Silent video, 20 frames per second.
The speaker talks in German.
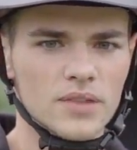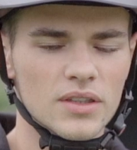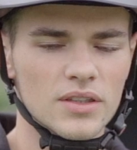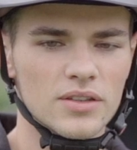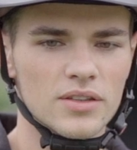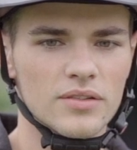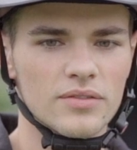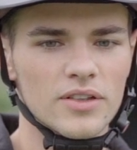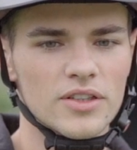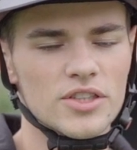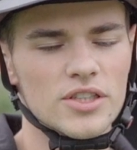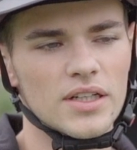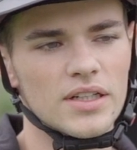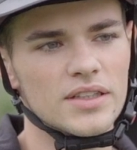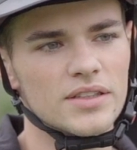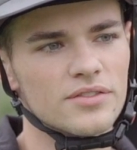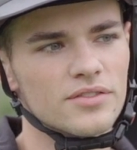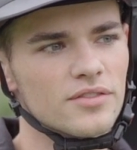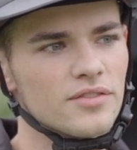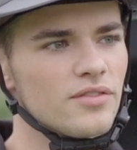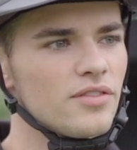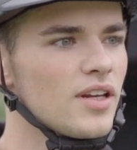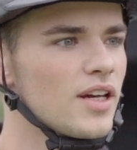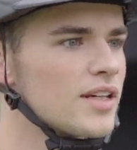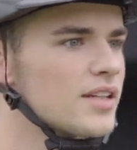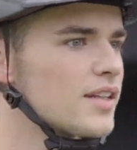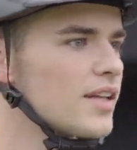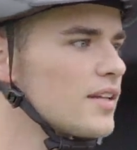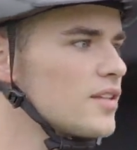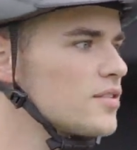Und wahrscheinlich
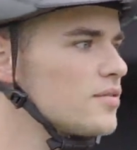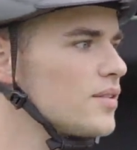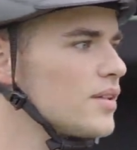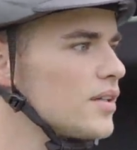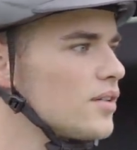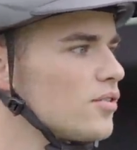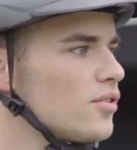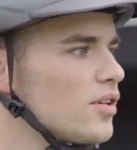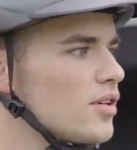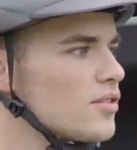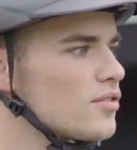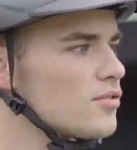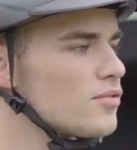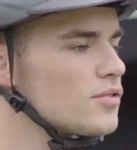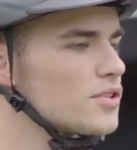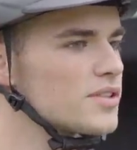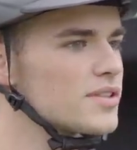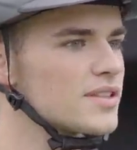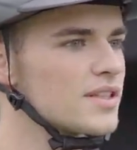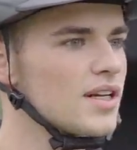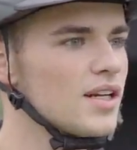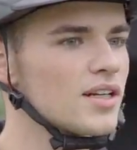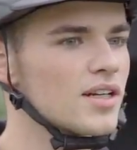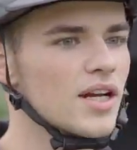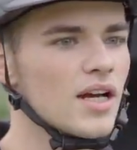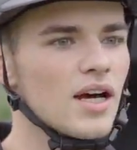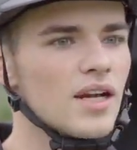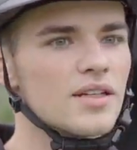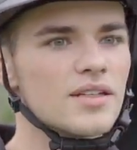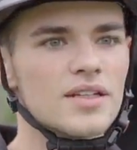vielleicht deswegen oder so, wo ich es danach
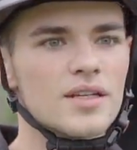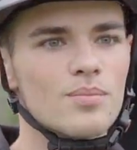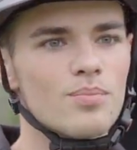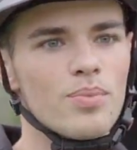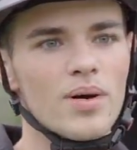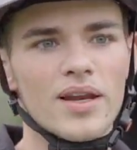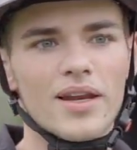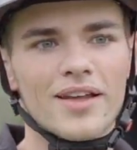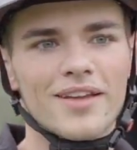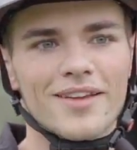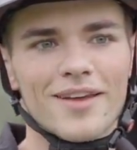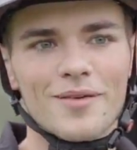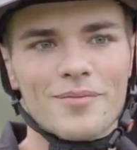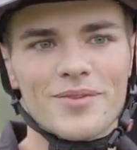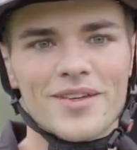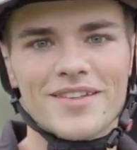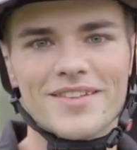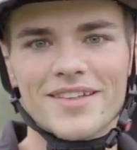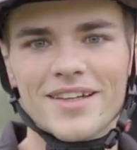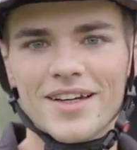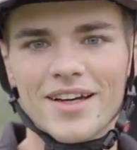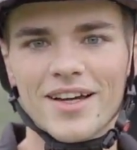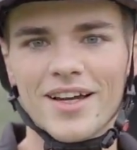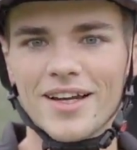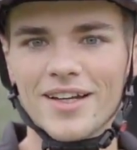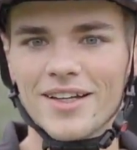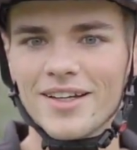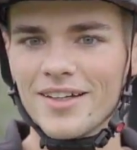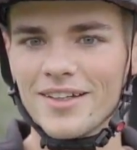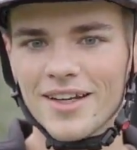halt gar nicht geballert habe, dass er
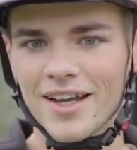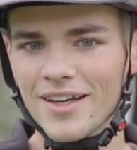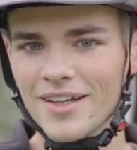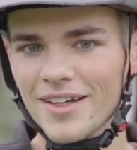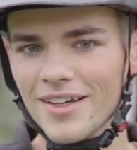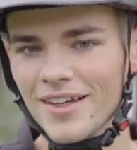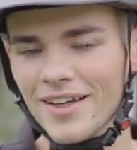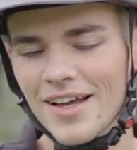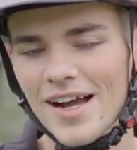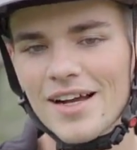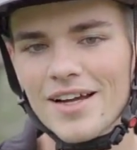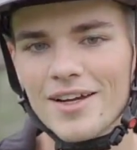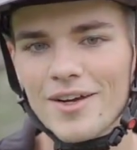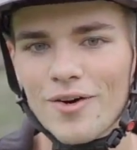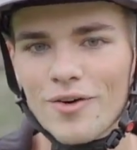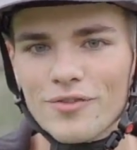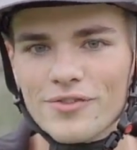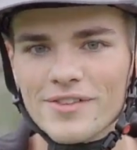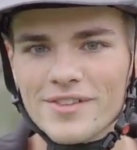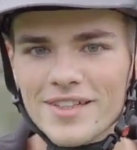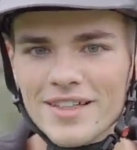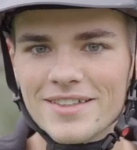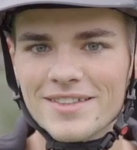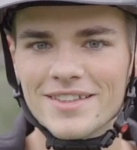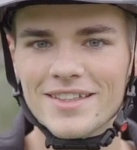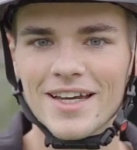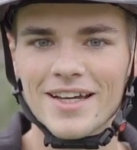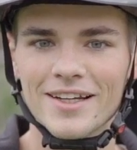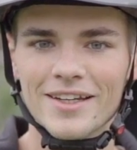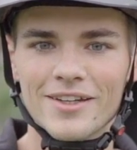einen anderen Gang gelaufen ist, als
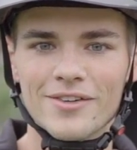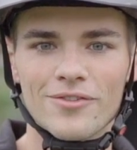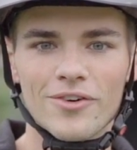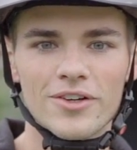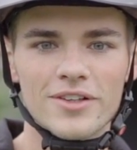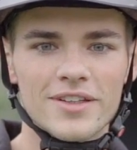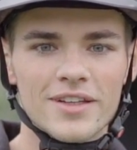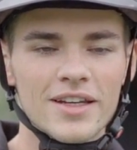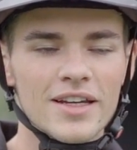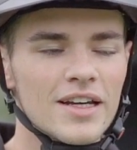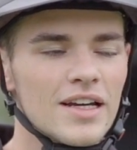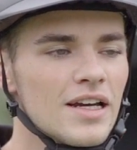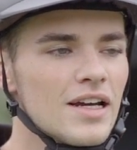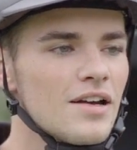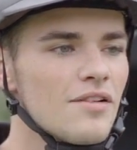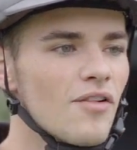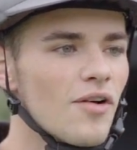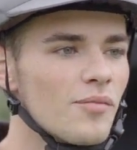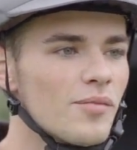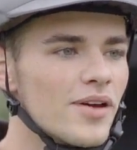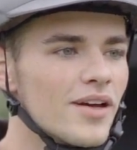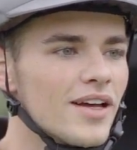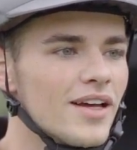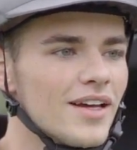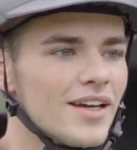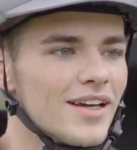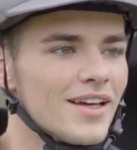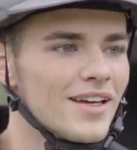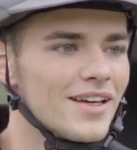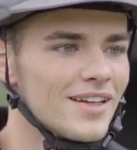ich eigentlich wollte, weil mir
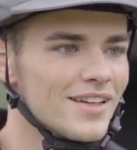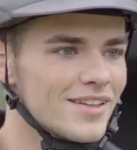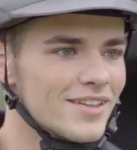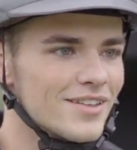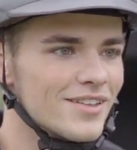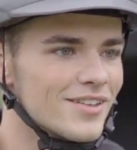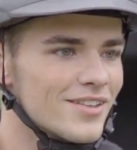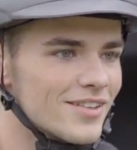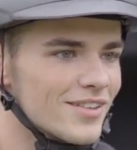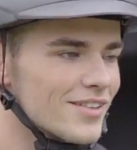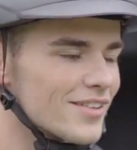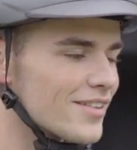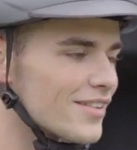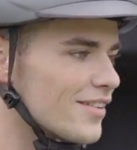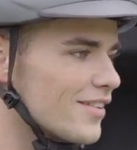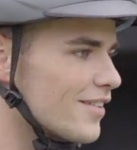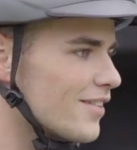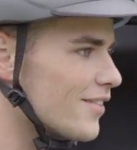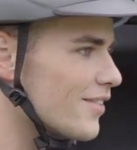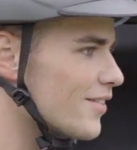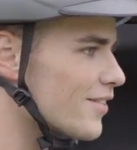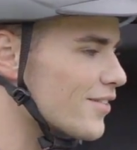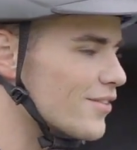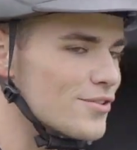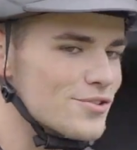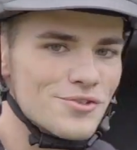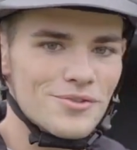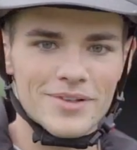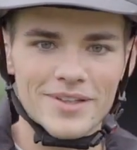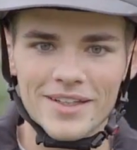
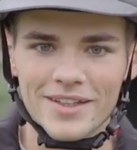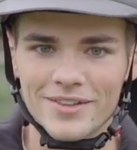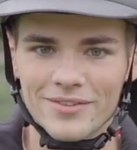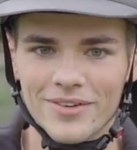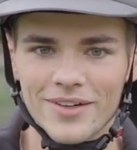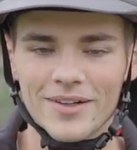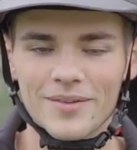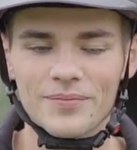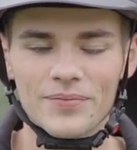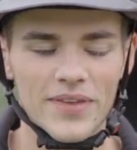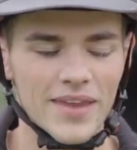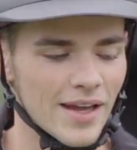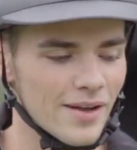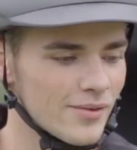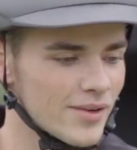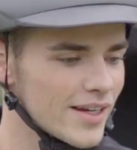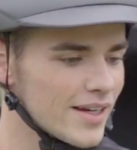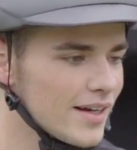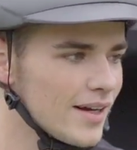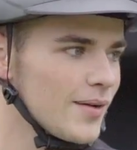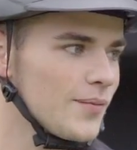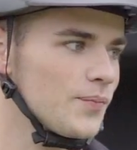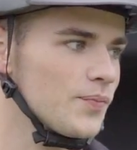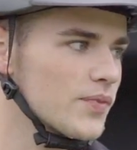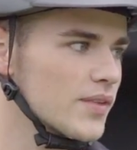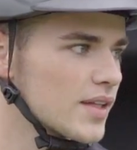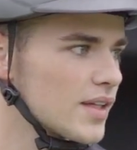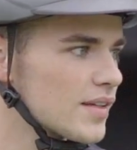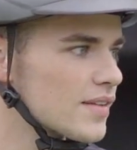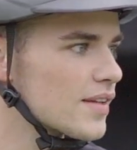so schwindlig war. Aber egal,
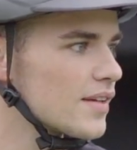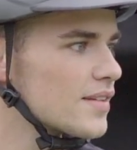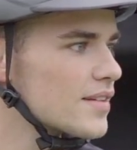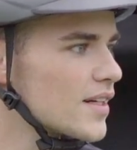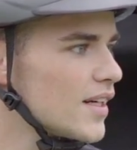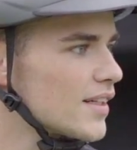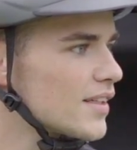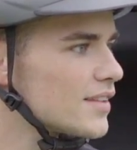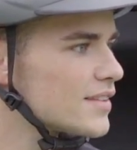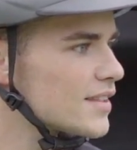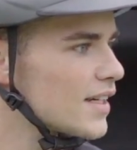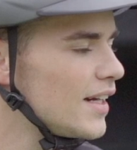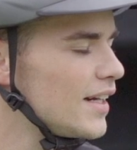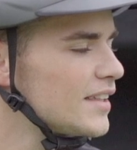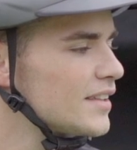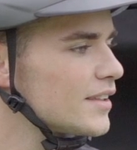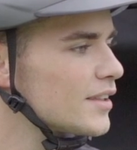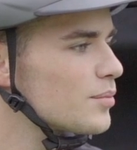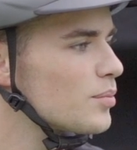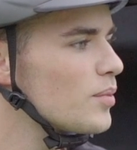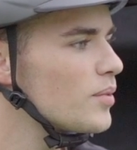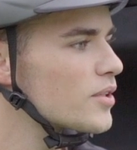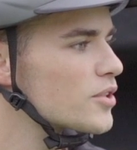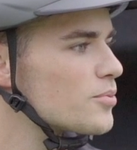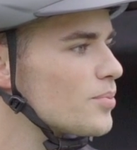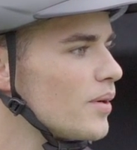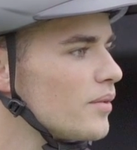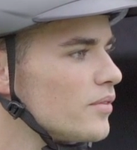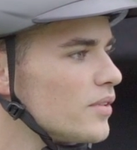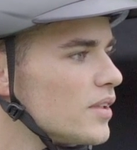jetzt geht es gleich ans Reiten. Ich bin mal
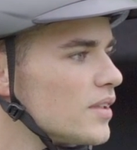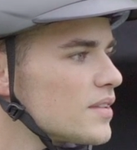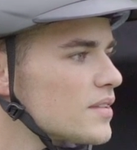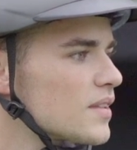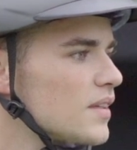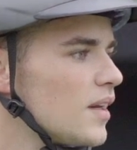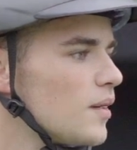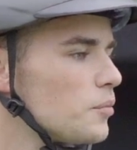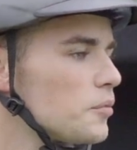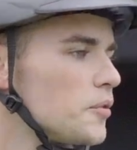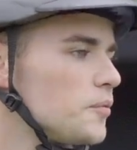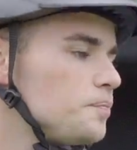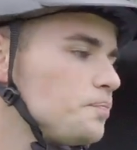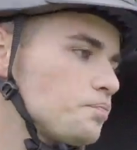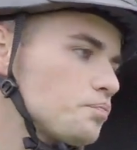gespannt, wie das klappt.